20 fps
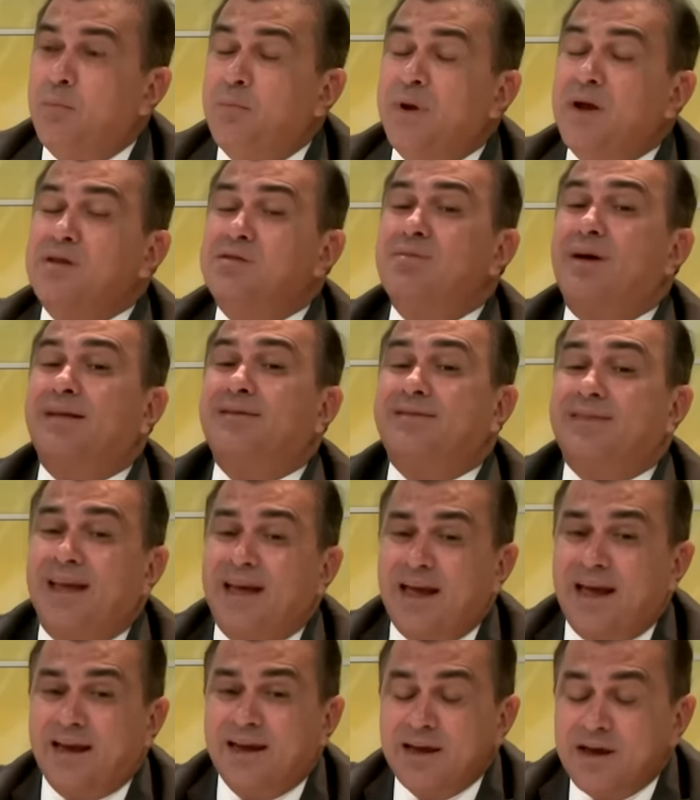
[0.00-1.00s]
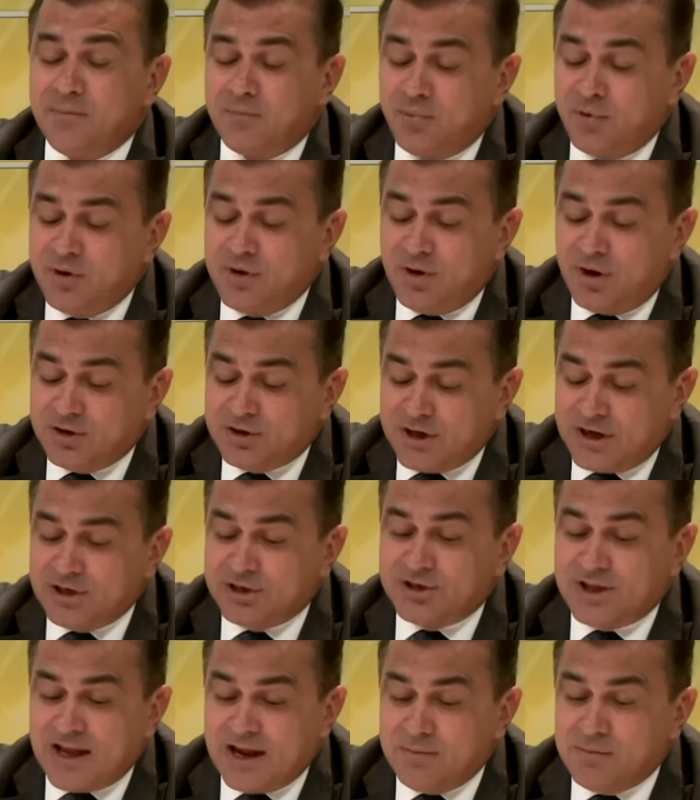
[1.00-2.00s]
Eu penso até, por nós já
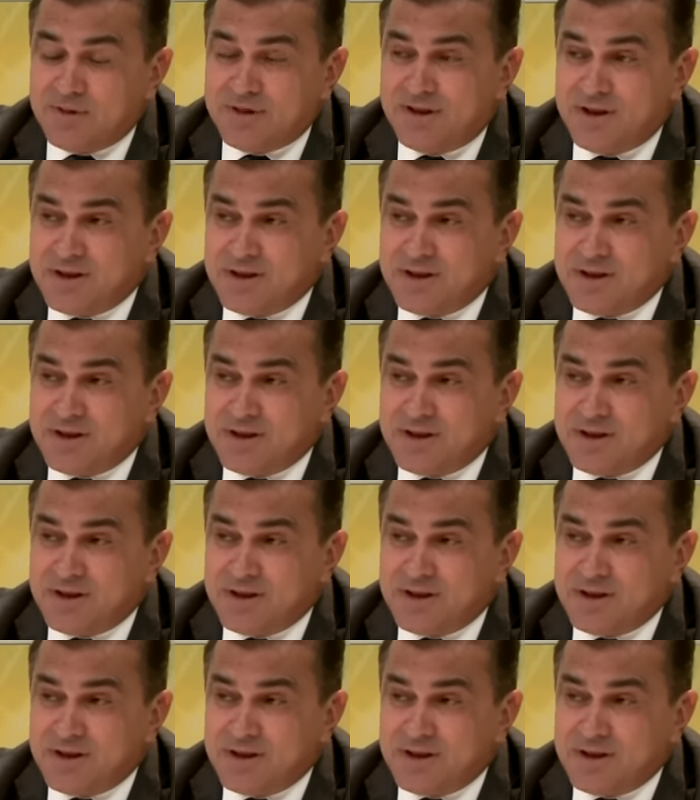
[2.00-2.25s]
estarmos